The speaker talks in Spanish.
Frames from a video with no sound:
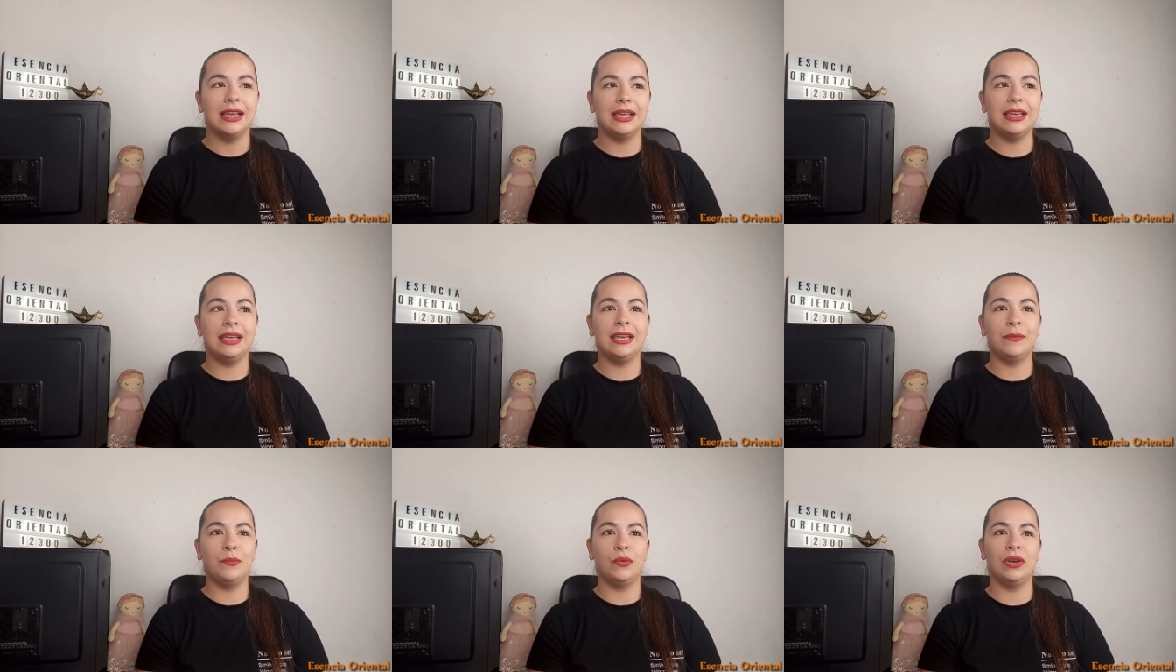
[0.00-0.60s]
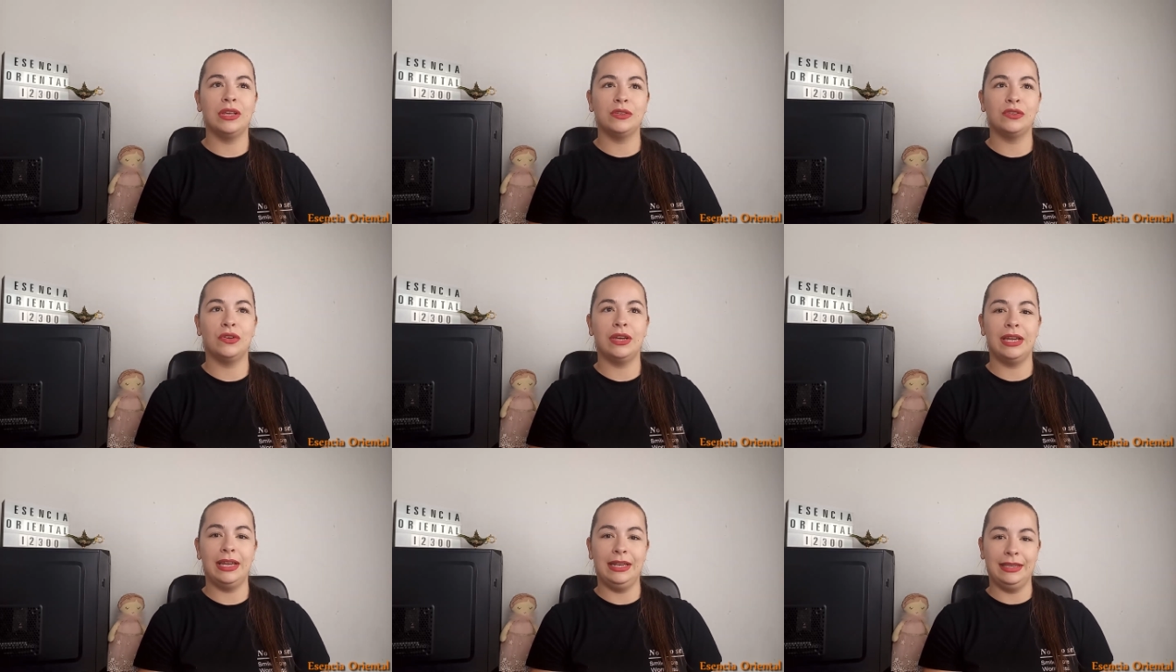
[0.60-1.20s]
y por
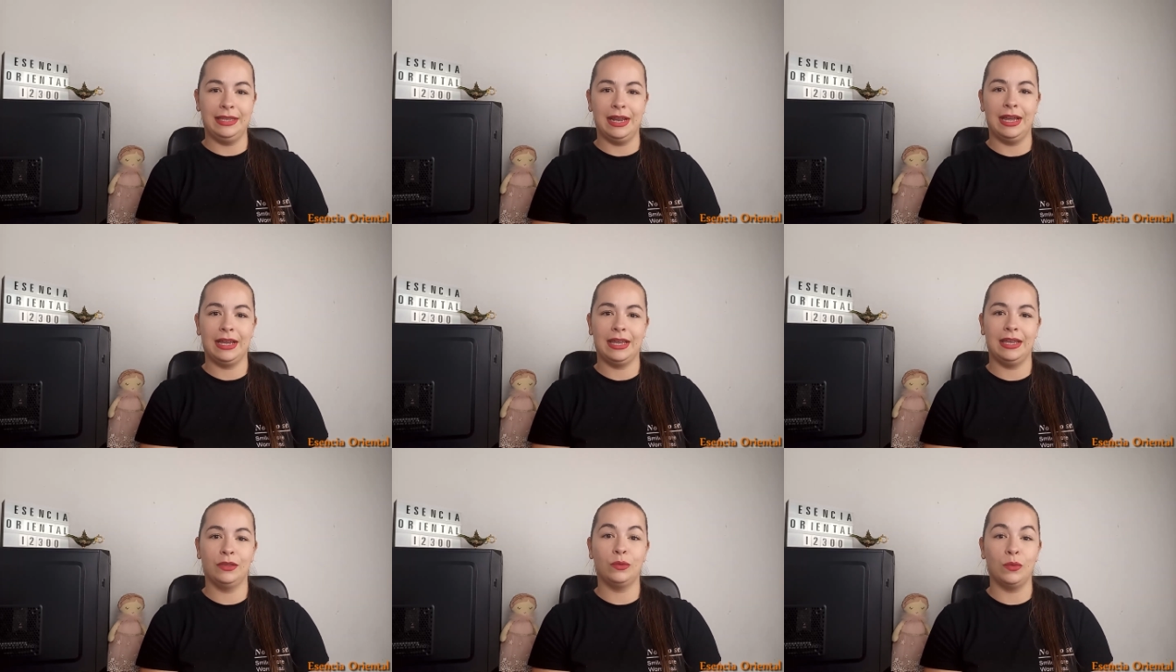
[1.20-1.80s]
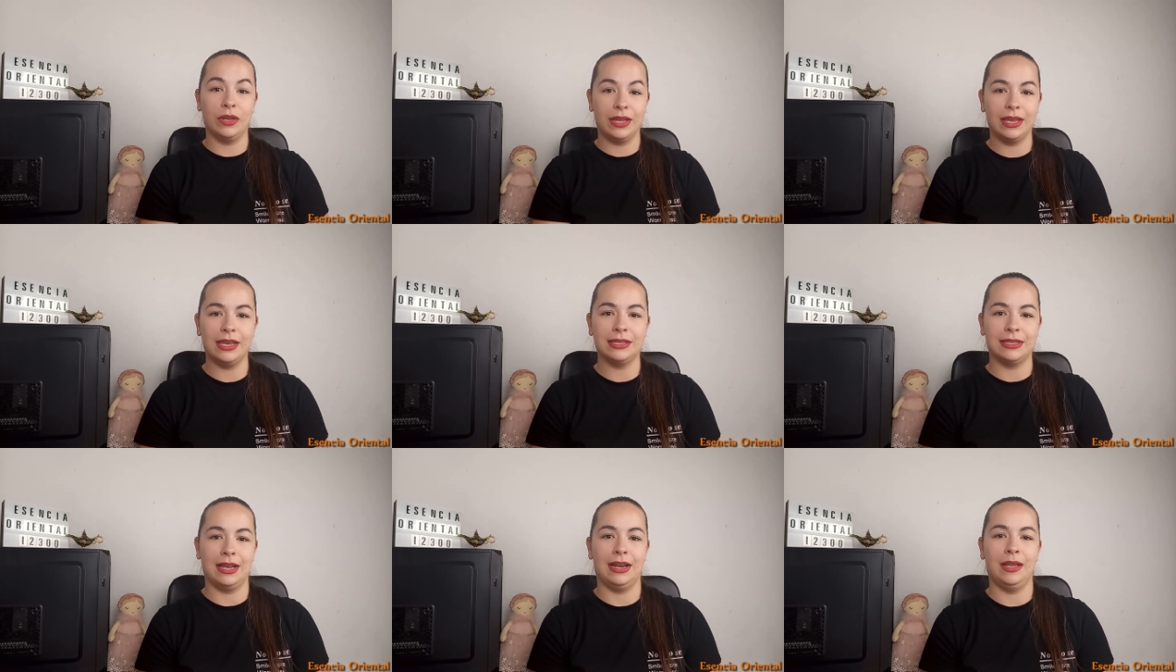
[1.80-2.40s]
eso el traje
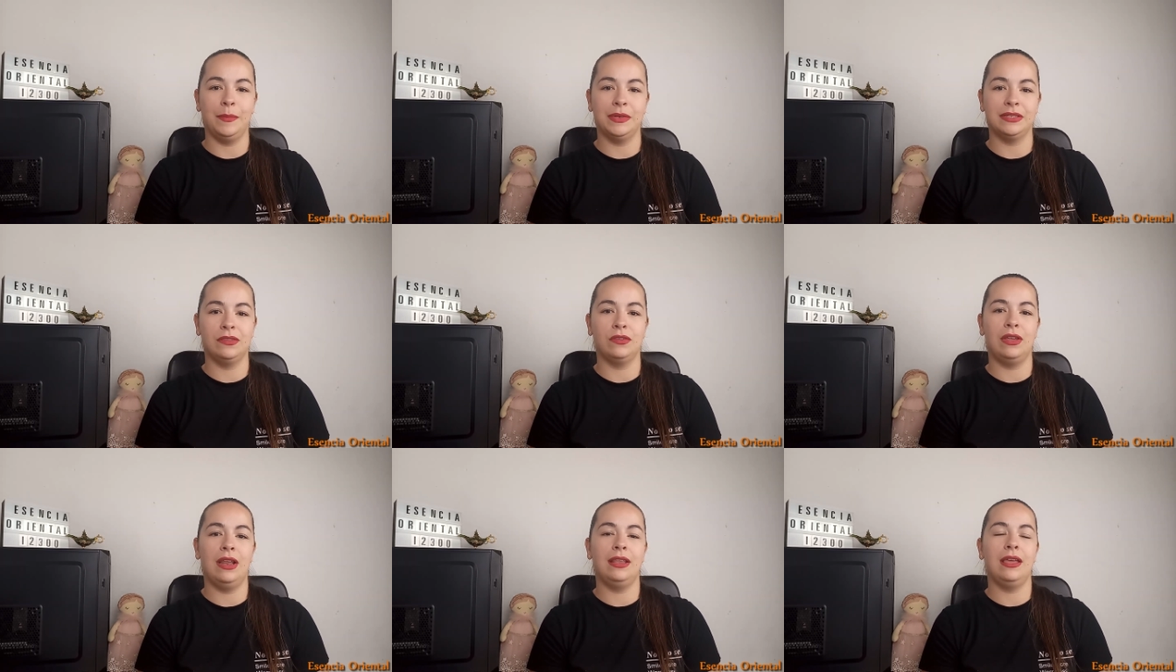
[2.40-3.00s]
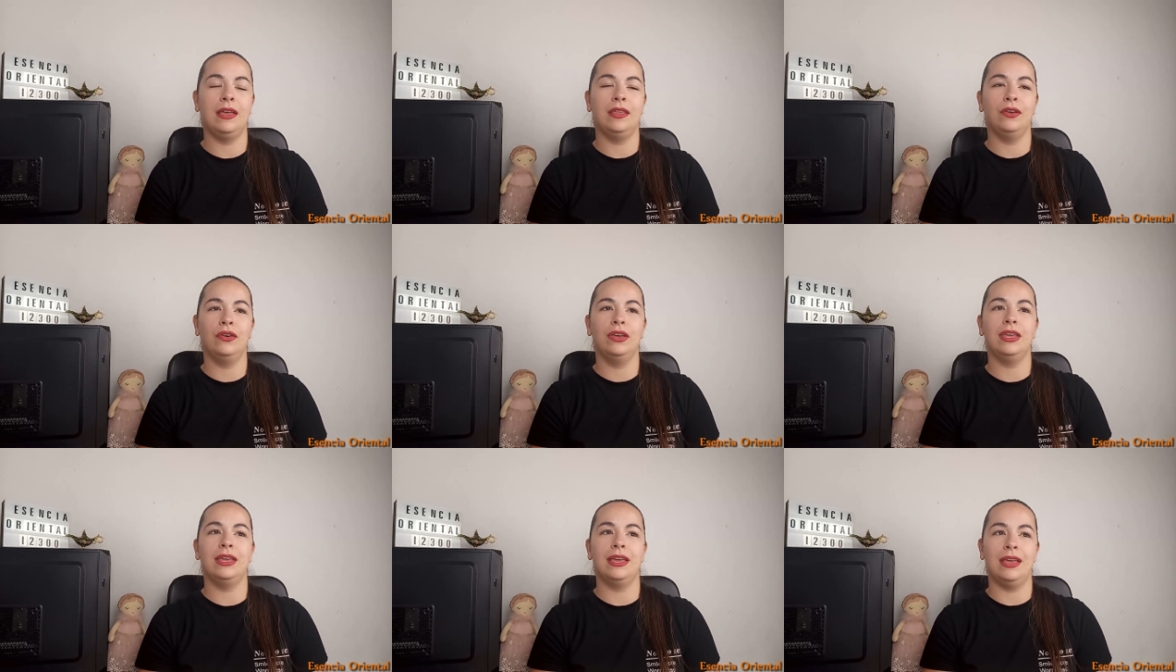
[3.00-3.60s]
turquesa que les presento en el día de
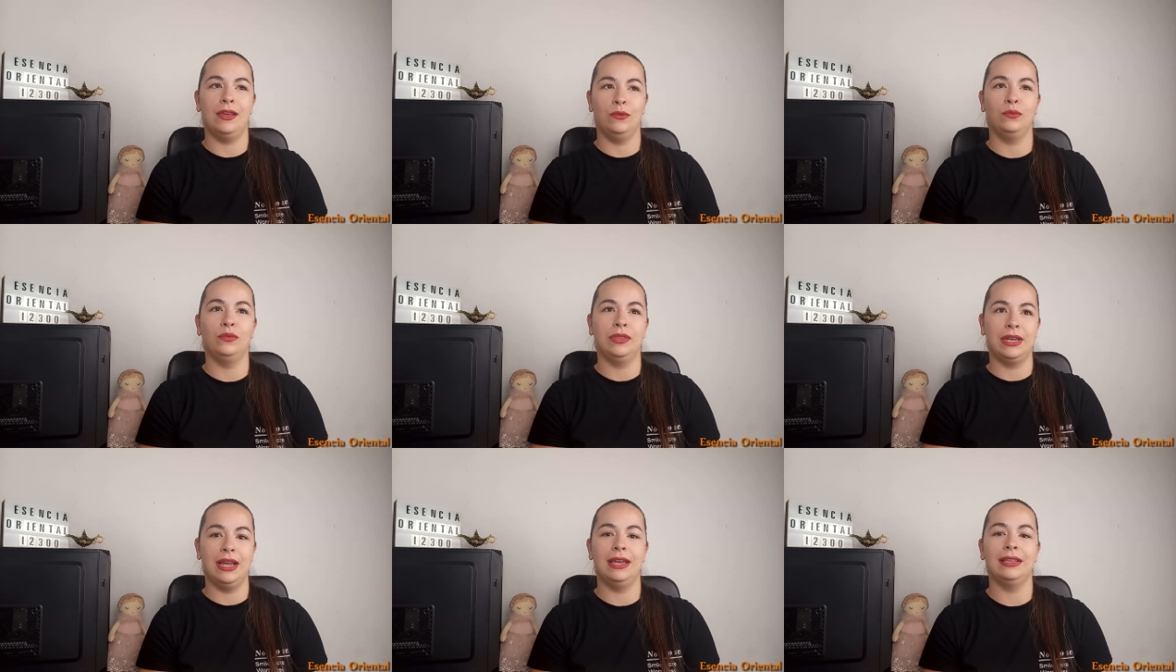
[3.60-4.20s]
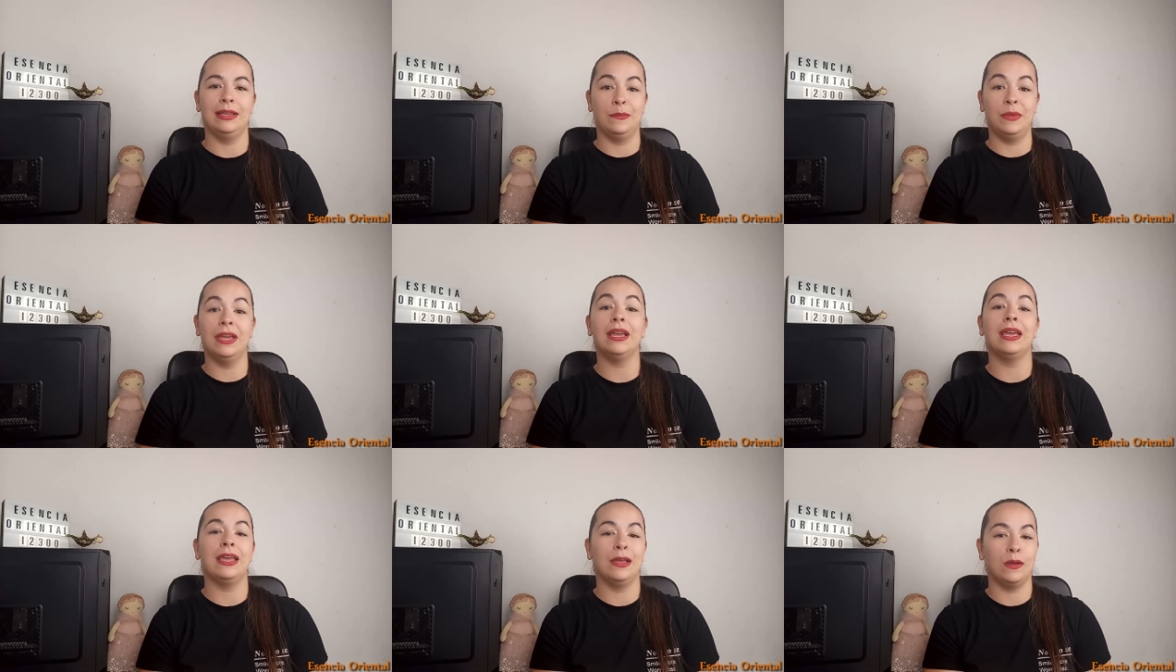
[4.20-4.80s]
hoy es un traje
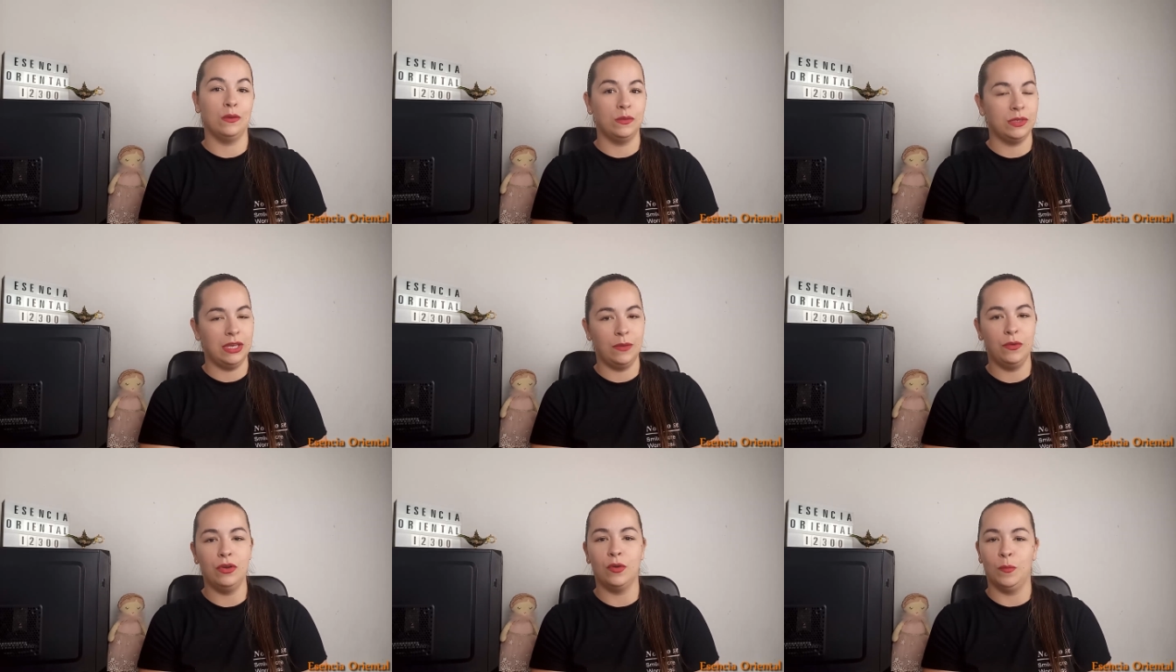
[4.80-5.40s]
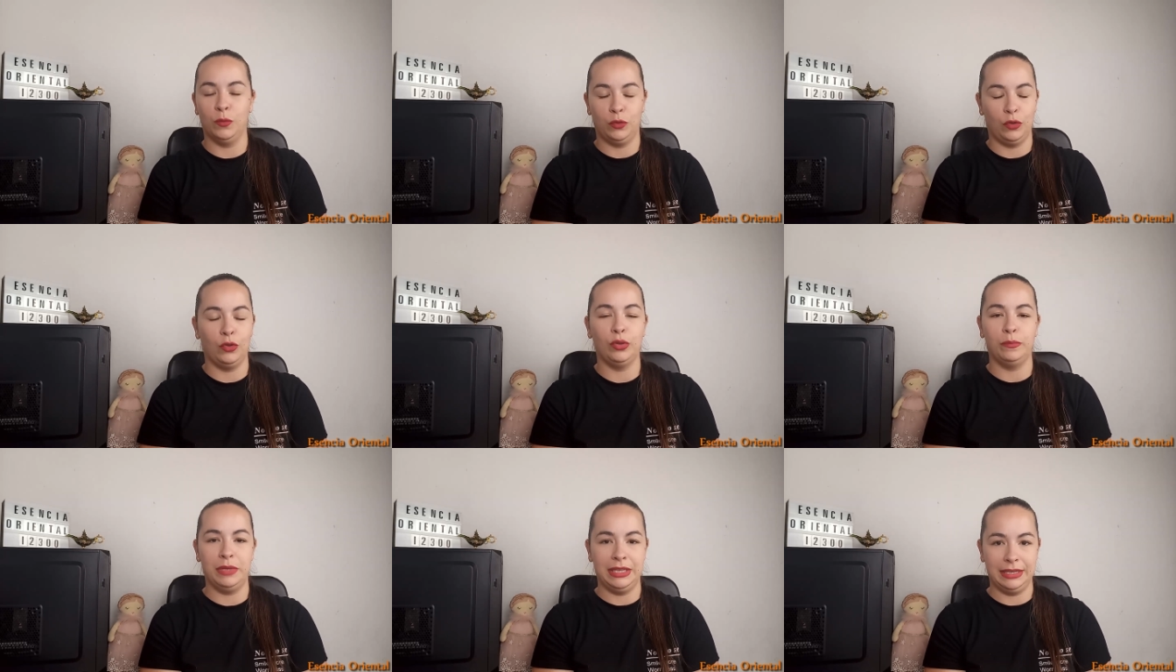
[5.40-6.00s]
también exclusivo como
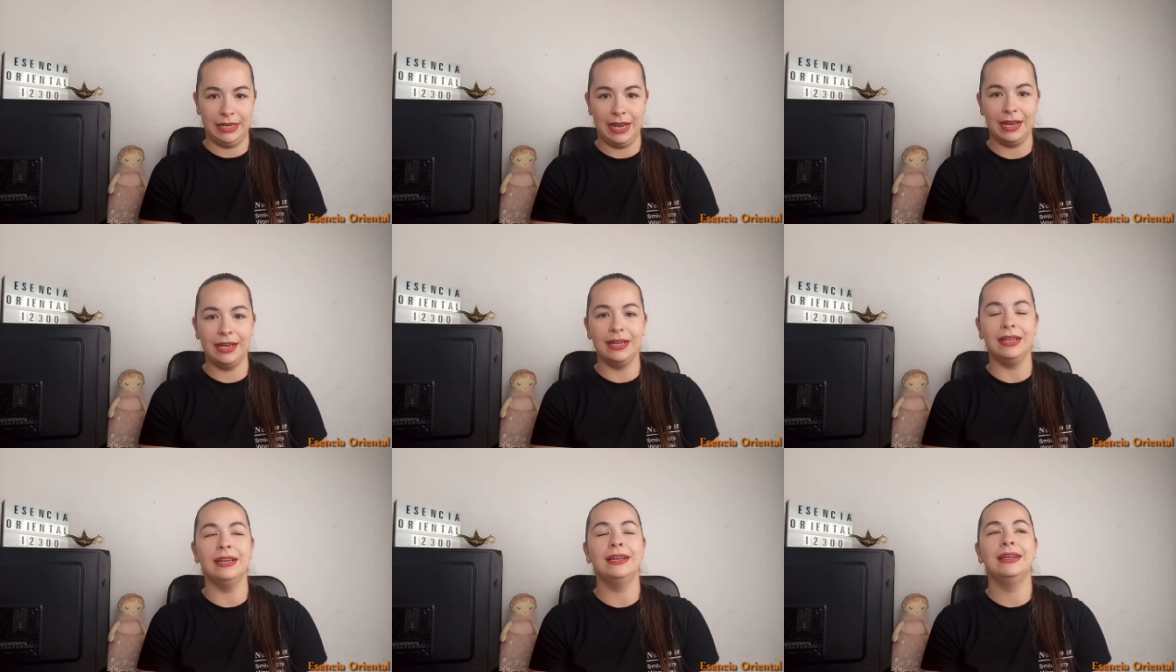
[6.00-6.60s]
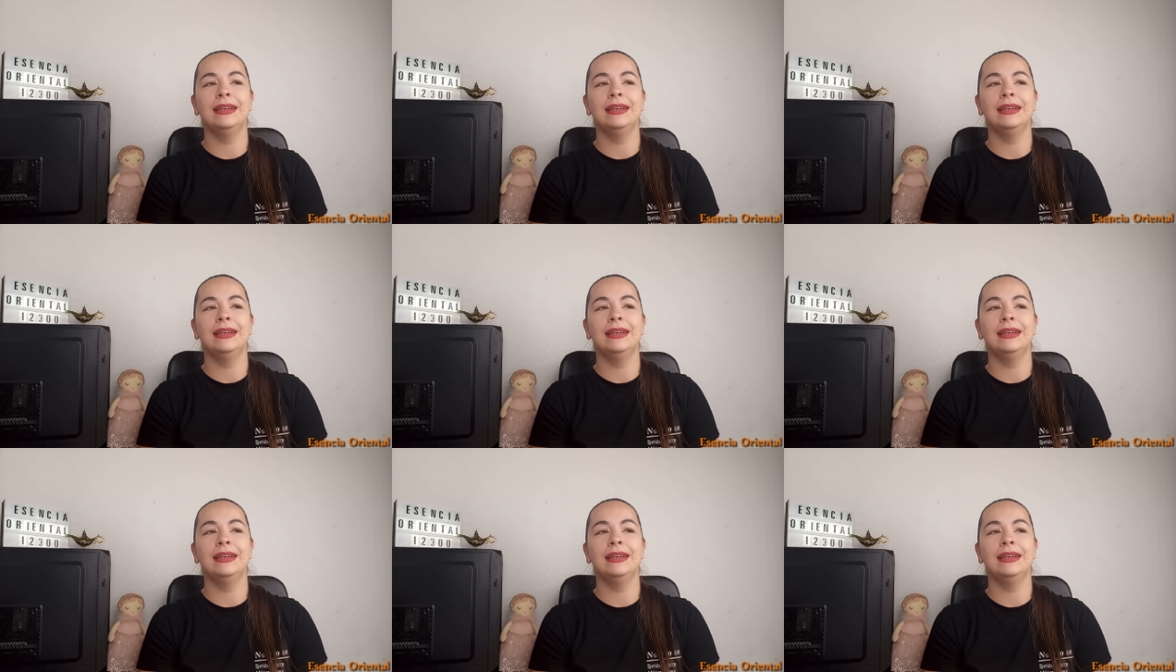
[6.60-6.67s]
todos mis trajes.